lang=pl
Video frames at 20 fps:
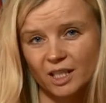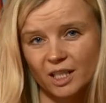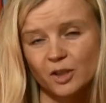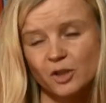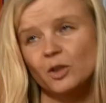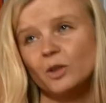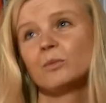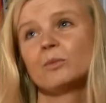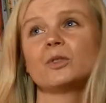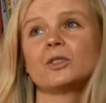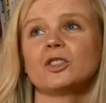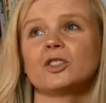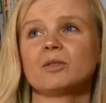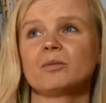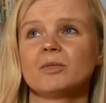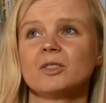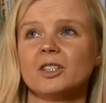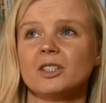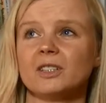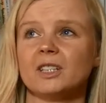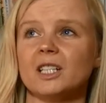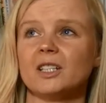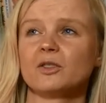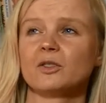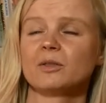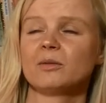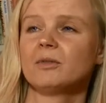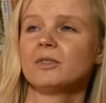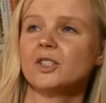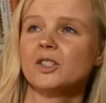jak się obudzisz, myśl od
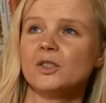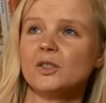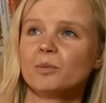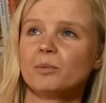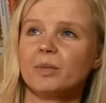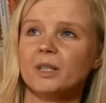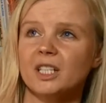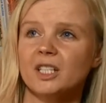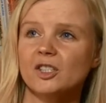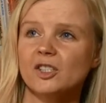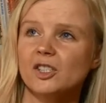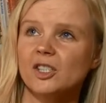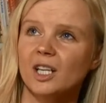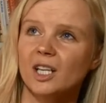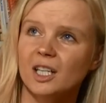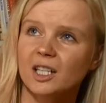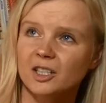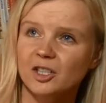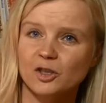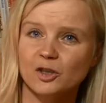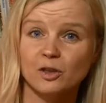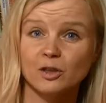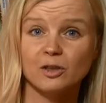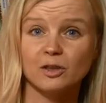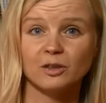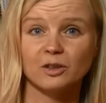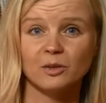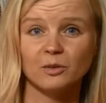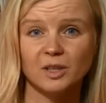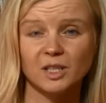razu, że będzie super dzień, i że
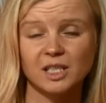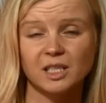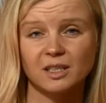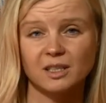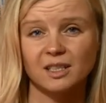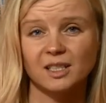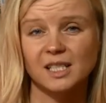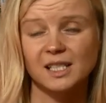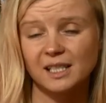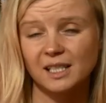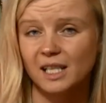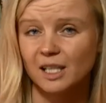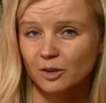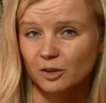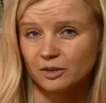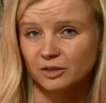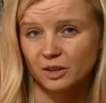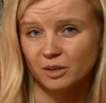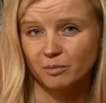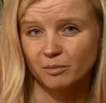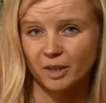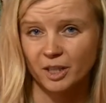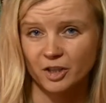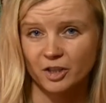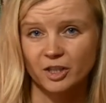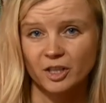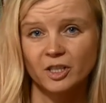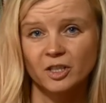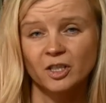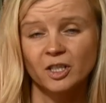osiągnąłeś e, cel, o którym
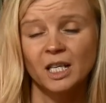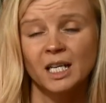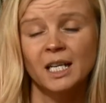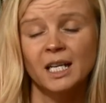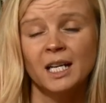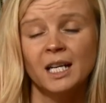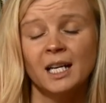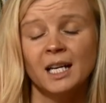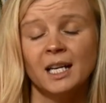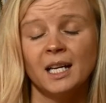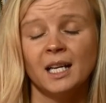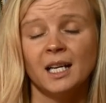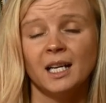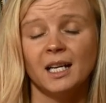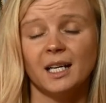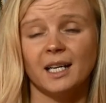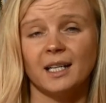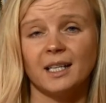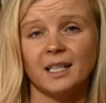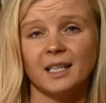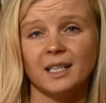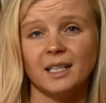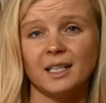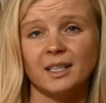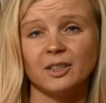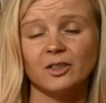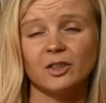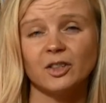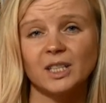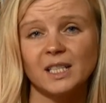marzysz.
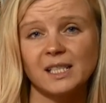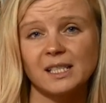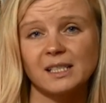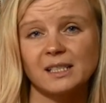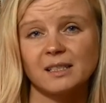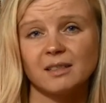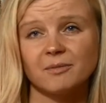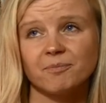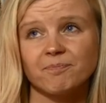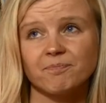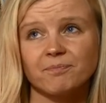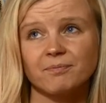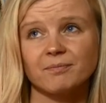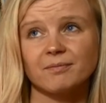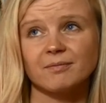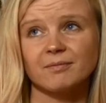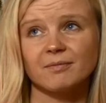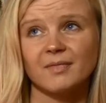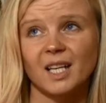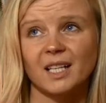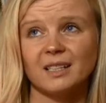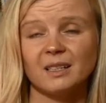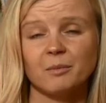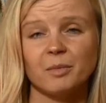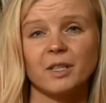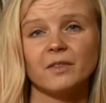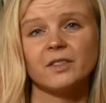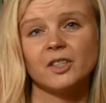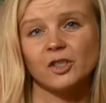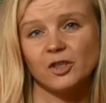E, to jest tak
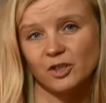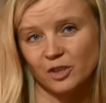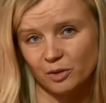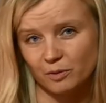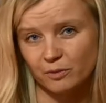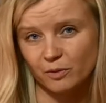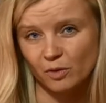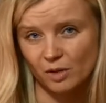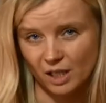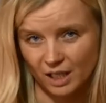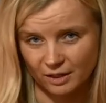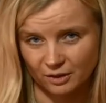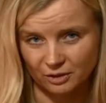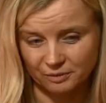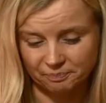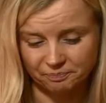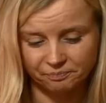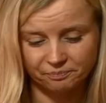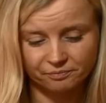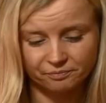naprawdę strzał w kolano,